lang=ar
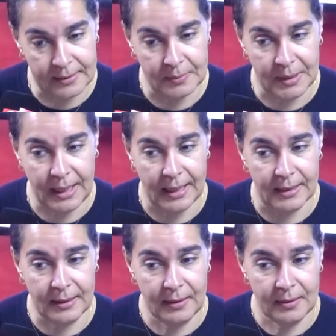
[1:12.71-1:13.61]

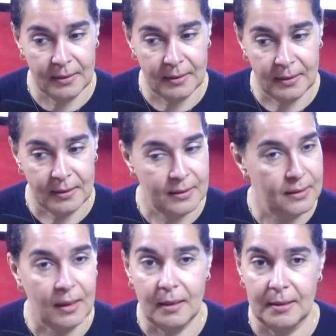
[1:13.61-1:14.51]
المرحله
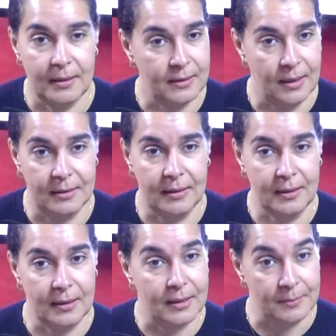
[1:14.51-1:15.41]
اذا انا
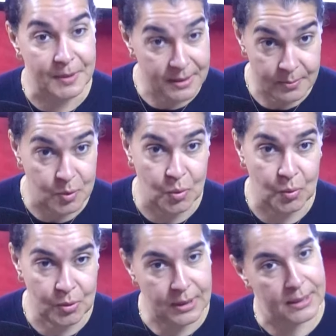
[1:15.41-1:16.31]
بدلت
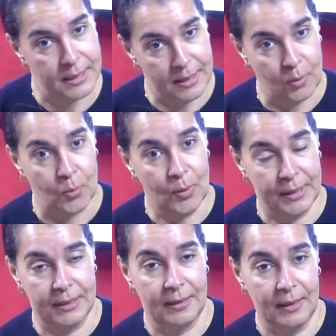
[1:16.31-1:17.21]
مجهود هنا هو
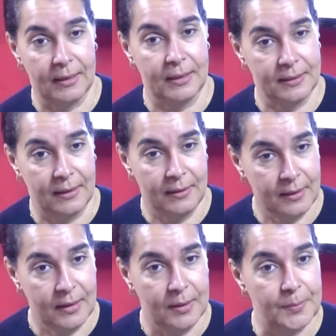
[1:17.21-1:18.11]
الرضا الرضا
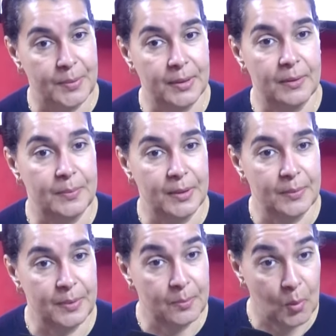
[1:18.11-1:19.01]

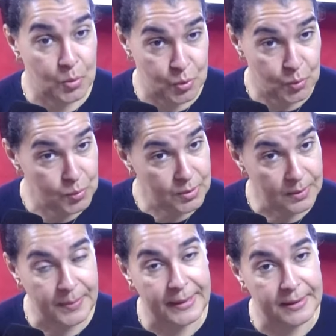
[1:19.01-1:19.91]
بالموجود
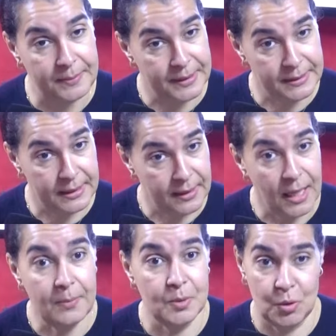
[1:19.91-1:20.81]
بعد بذل
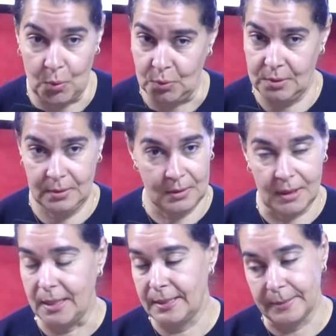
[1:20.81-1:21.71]
المجهود
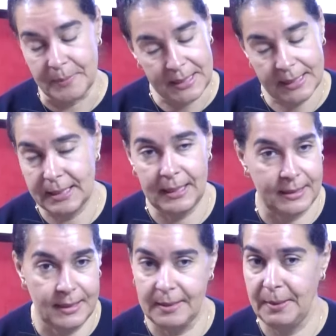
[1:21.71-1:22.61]
يعني عملت اللي
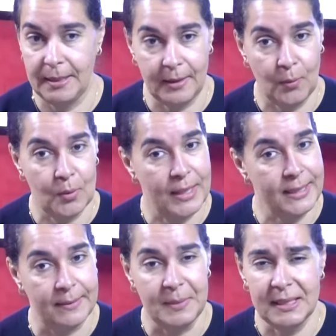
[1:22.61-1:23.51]
عليا بحال كنقولوا
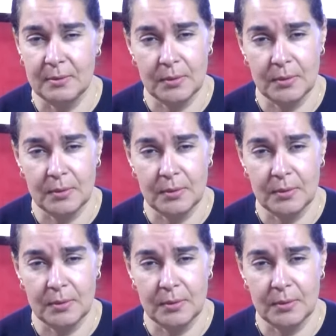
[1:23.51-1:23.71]
انا عملت